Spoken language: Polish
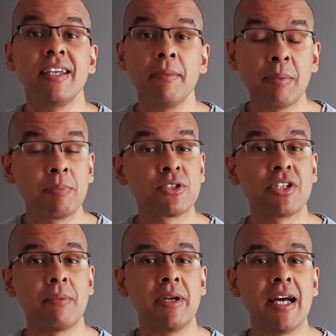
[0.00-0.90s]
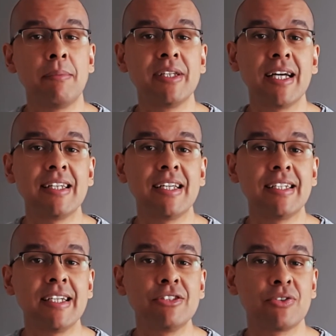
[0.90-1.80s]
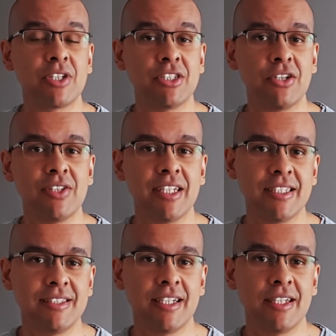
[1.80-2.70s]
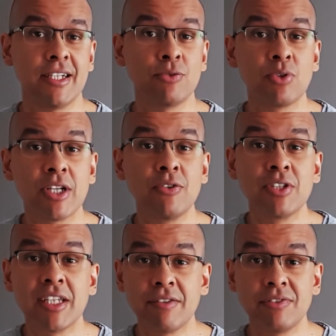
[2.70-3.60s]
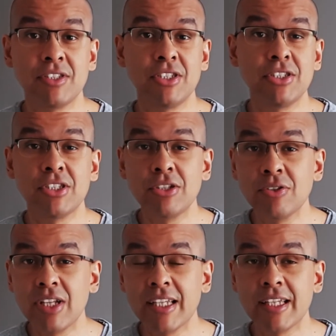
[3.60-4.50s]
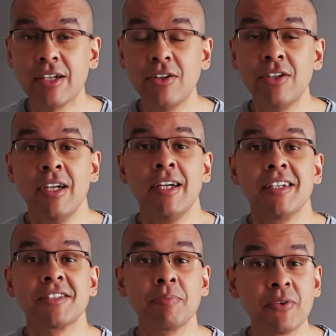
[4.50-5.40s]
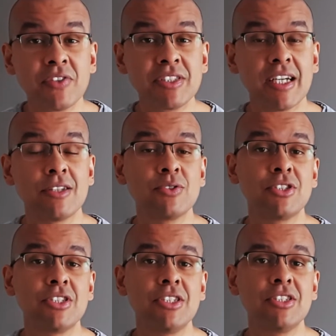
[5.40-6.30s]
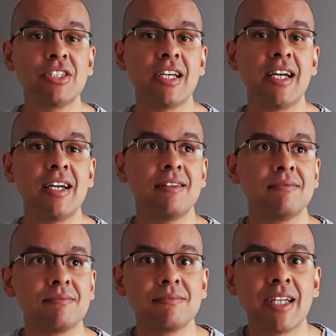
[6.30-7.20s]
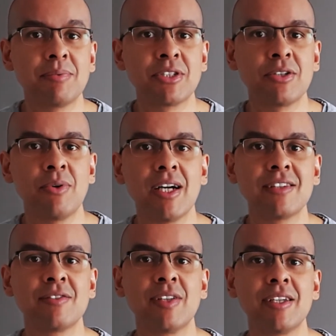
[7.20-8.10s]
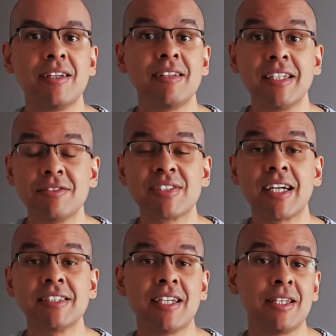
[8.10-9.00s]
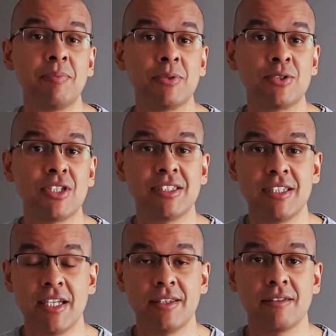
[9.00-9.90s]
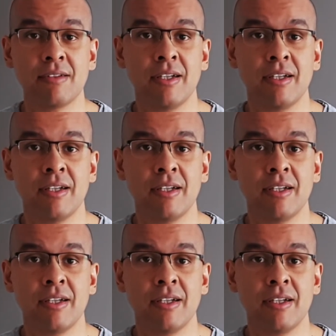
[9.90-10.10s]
nie ma potrzeby, aby nadal jeść określone jedzenie, którego nienawidzisz, tylko dlatego, że powiedziano Ci, że mm, na przykład e, jest wskazane podczas diety.